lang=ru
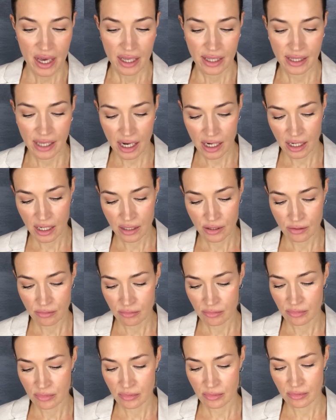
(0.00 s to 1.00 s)
Далее
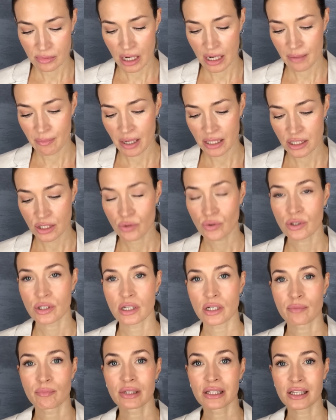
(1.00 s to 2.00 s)
аромат с
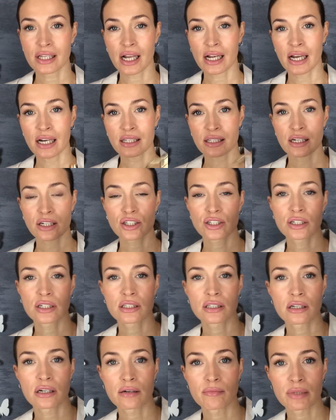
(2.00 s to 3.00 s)
нотой миндаля, а также
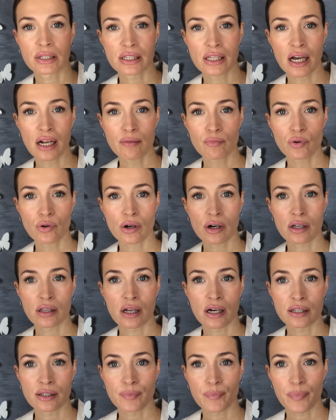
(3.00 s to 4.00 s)
это манталь,
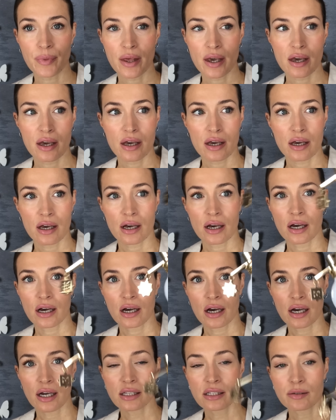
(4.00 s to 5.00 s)
мукхалат.
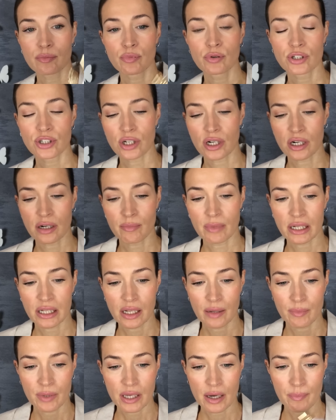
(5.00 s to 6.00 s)
Это больше аромат
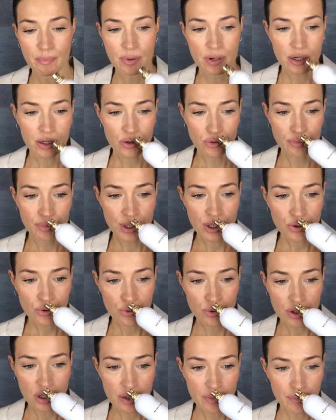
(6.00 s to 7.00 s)
для меня про
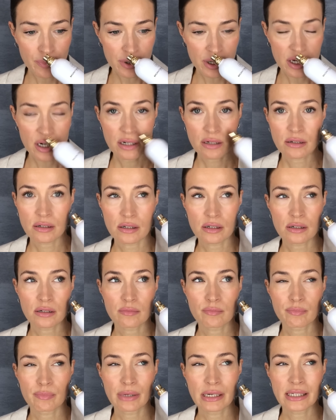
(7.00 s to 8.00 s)
клубнику и про
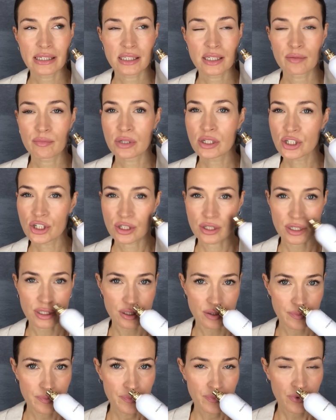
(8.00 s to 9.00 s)
э,
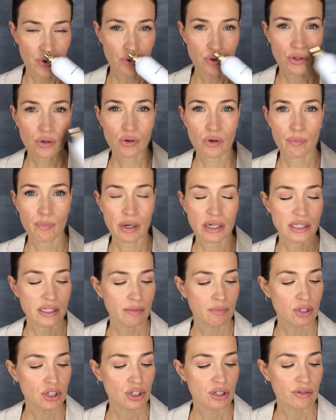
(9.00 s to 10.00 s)
бальзамичность. Он такой
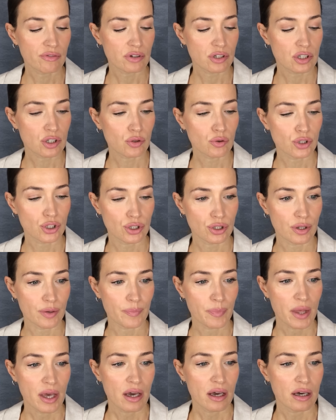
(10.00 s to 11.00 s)
бальзамичный, восточный.
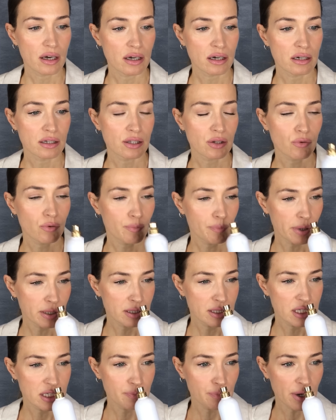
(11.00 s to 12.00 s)
Э, так,
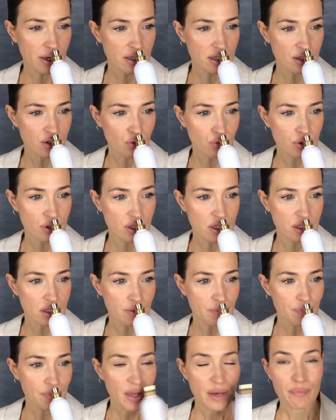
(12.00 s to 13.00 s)
здесь пахнет такой,
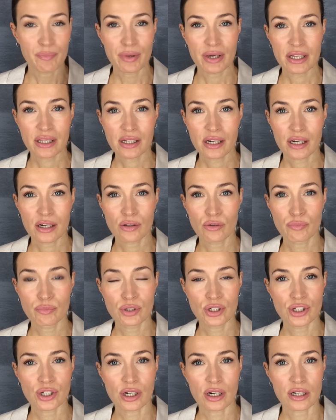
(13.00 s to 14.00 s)
знаете, пенкой
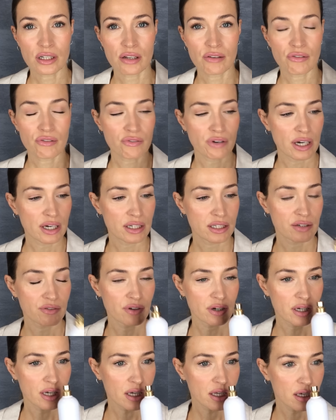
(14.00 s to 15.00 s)
клубничной, когда вы варите
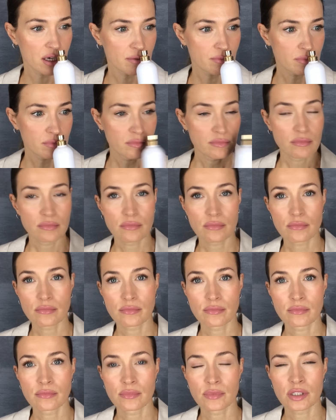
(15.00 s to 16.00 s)
варенье.
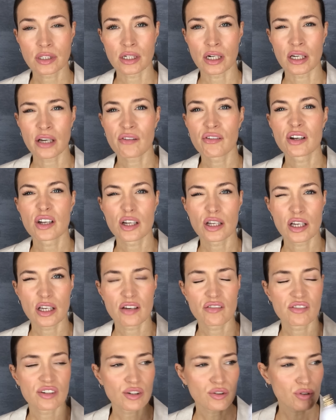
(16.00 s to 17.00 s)
Не знаю, я варенье
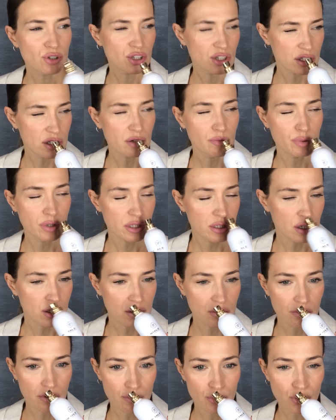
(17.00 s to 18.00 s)
не варю, честно
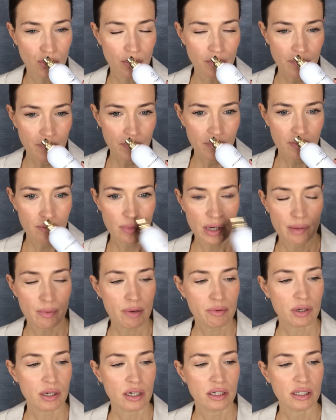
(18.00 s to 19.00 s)
признаюсь вам, но моя
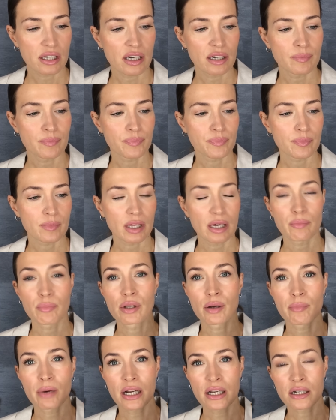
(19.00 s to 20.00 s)
мама, когда я
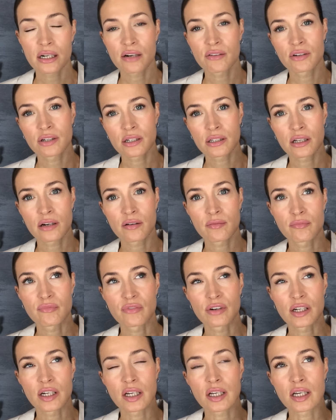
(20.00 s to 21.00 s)
была маленькая, варила
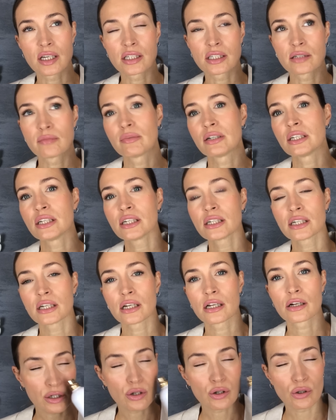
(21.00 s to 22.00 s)
варенье из земляники
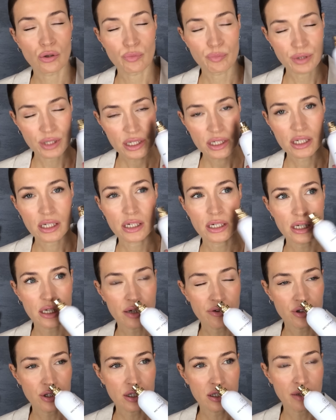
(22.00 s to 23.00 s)
или клубники,
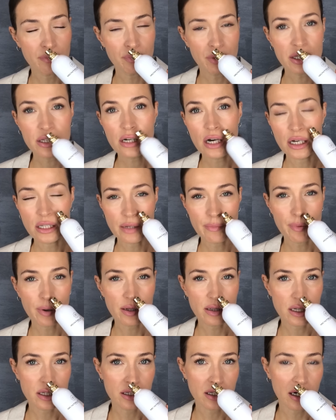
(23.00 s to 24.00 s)
и вот эта пенка, она
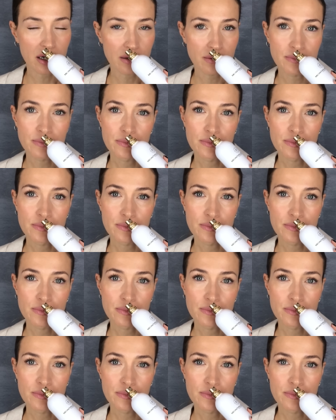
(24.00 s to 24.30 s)
пахла так.